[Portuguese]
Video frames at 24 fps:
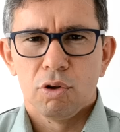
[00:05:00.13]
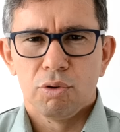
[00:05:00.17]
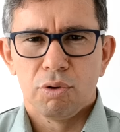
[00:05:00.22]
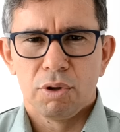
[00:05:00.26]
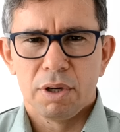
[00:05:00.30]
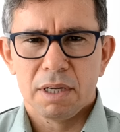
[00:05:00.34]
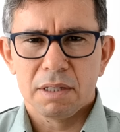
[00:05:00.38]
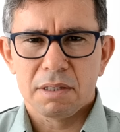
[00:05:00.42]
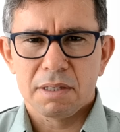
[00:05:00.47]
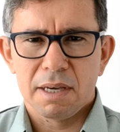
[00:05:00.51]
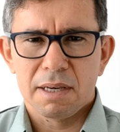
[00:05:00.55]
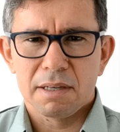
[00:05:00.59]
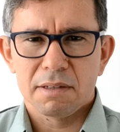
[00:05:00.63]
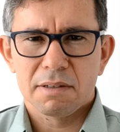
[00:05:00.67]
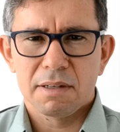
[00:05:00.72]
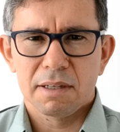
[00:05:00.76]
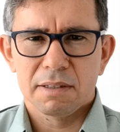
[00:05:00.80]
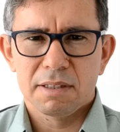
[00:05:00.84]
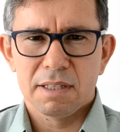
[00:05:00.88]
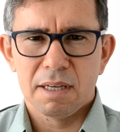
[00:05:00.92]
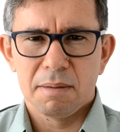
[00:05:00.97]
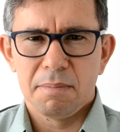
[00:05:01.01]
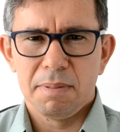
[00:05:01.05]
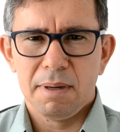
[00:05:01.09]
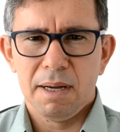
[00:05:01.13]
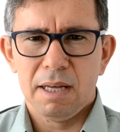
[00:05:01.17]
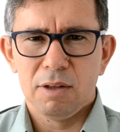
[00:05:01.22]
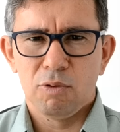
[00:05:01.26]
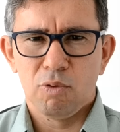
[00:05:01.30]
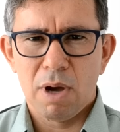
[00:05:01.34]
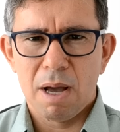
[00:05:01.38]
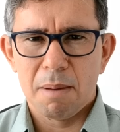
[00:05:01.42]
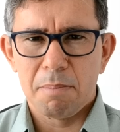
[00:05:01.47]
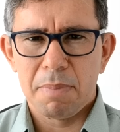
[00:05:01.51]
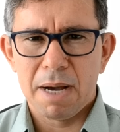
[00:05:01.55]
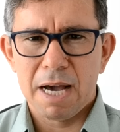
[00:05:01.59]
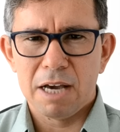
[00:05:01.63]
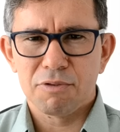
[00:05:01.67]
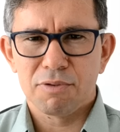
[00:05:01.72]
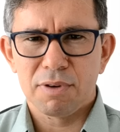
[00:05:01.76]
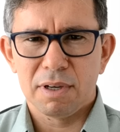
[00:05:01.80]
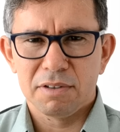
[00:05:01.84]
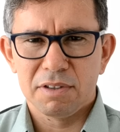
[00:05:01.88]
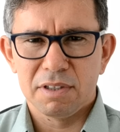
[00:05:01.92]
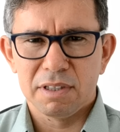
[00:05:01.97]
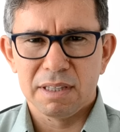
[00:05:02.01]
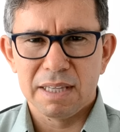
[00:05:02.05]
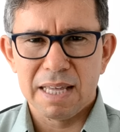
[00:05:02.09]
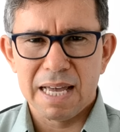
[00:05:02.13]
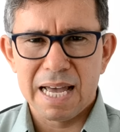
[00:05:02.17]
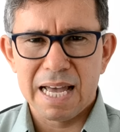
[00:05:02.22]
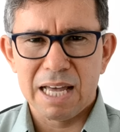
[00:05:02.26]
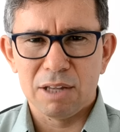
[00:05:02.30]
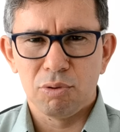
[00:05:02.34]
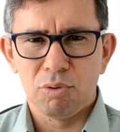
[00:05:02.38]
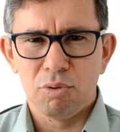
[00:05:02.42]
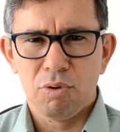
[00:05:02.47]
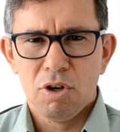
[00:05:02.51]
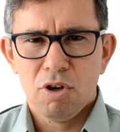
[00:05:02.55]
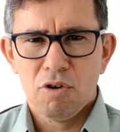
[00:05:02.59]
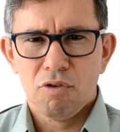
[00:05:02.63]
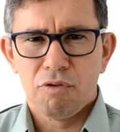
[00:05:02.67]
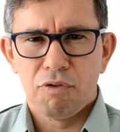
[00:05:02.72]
Durante esta semana, um abaixo assinado